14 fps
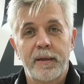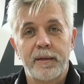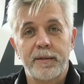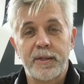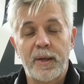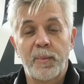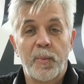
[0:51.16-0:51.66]

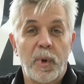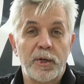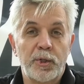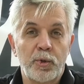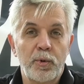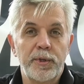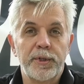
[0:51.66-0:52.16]
И самое
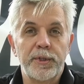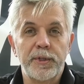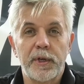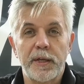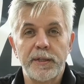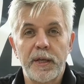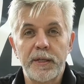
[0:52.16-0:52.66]
большое их
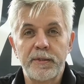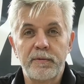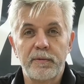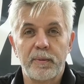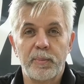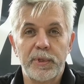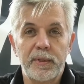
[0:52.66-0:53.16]

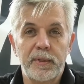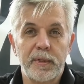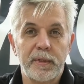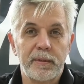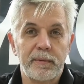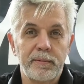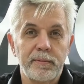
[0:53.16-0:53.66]
негодяйство
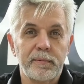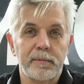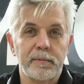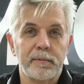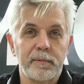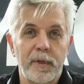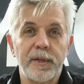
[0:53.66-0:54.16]
было
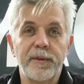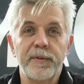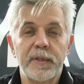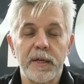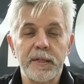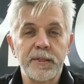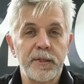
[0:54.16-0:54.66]
э,
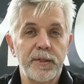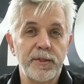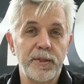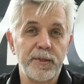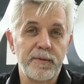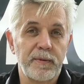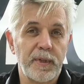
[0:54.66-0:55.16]
ликвидация
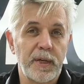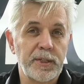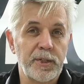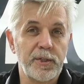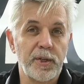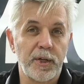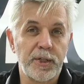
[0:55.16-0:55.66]
единства
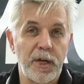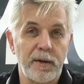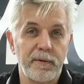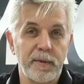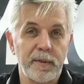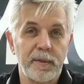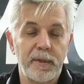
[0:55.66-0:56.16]
нашей
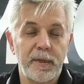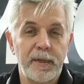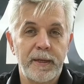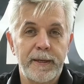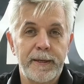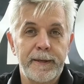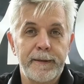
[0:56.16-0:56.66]
державы.
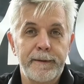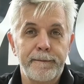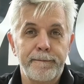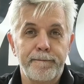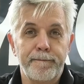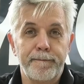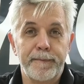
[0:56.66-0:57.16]

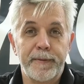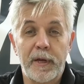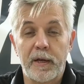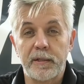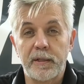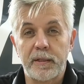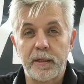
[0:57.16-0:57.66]

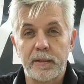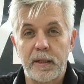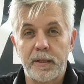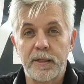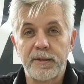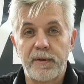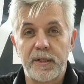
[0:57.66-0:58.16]
Да, она тогда
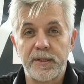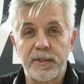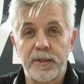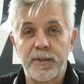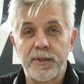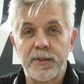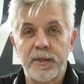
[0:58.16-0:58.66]
называлась
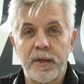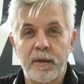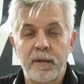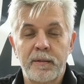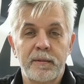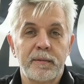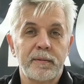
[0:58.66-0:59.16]

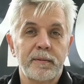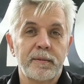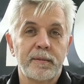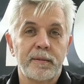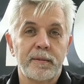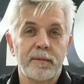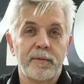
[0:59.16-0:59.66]
СССР,
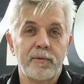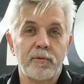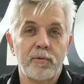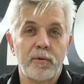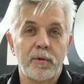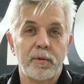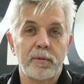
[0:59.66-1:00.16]

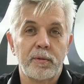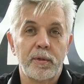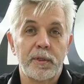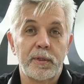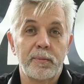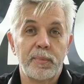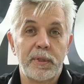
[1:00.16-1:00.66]
но
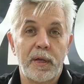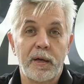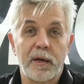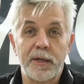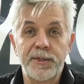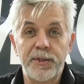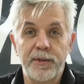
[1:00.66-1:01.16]
это
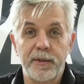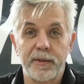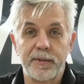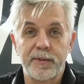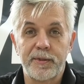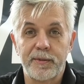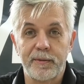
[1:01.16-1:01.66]
была Россия
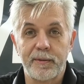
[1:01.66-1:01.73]
с